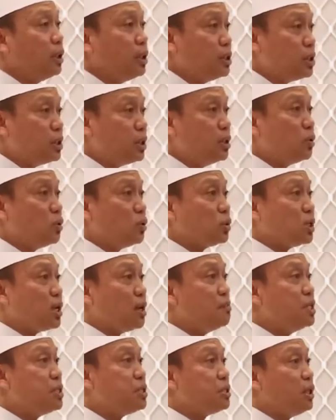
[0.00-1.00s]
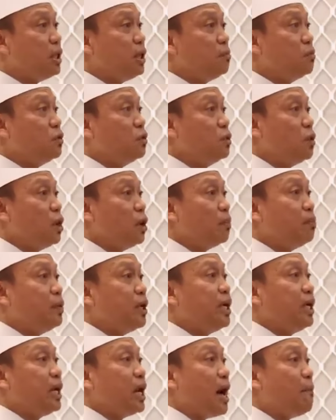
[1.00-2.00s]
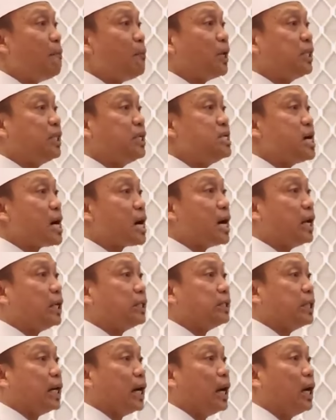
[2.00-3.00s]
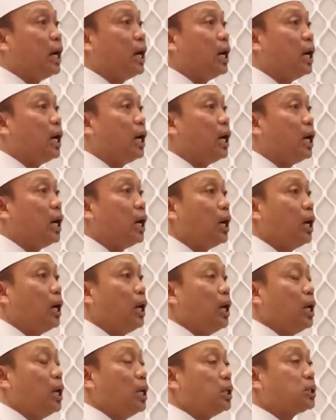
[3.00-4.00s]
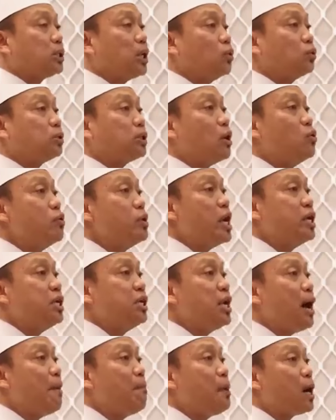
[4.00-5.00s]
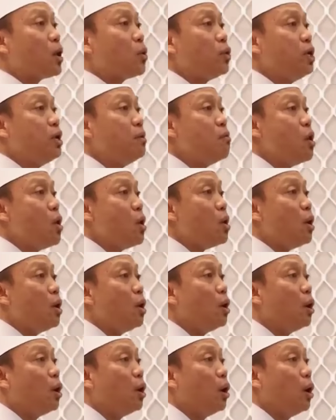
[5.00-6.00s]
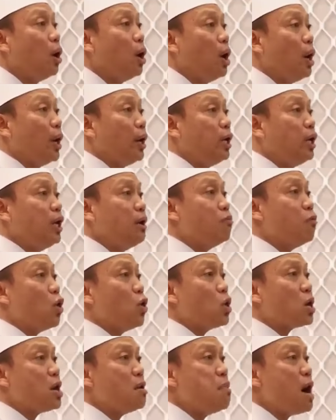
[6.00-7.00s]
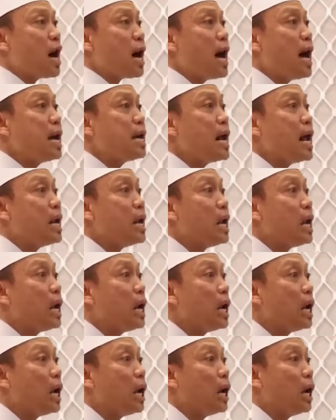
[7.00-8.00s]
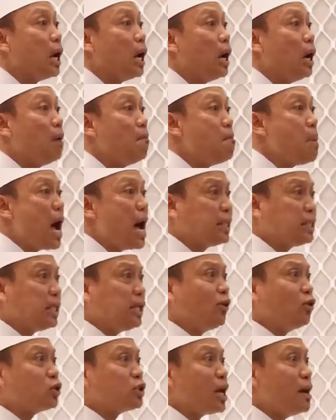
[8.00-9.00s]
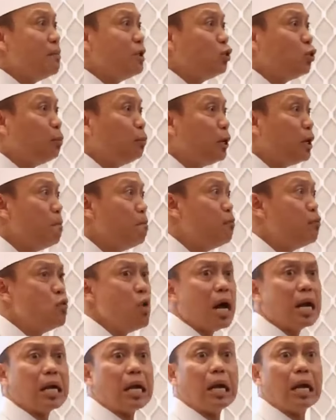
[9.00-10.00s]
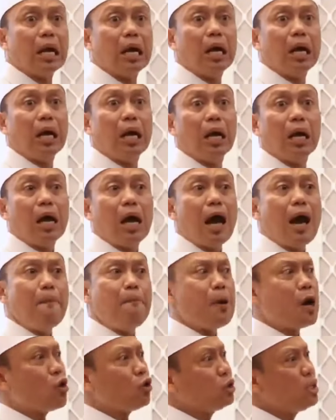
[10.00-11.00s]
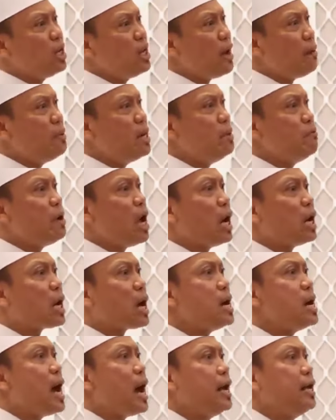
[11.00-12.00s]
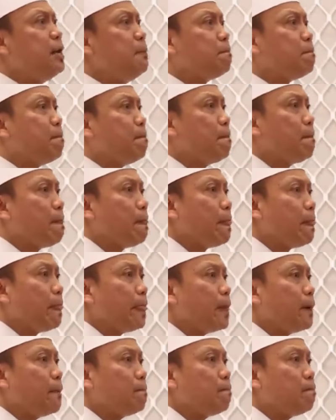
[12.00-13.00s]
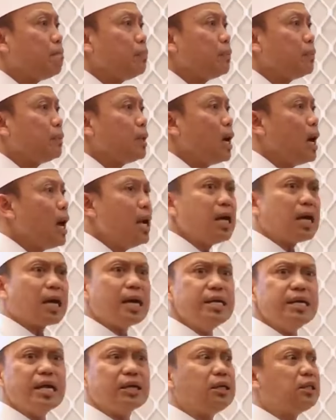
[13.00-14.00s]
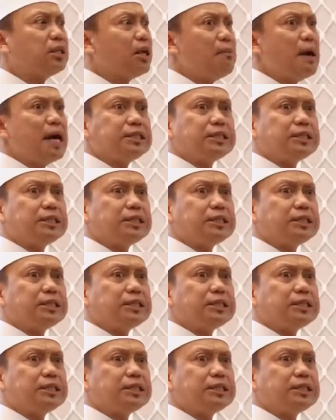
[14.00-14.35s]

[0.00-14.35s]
Isin kau sama istrimu, pergi rapat di Jakarta. Tahu-tahu nah didapat kau di mall. Di mall kebakaran. Mati kau sama itu perempuan. Apa kau tidak meninggalkan aib? Ada kan yang kita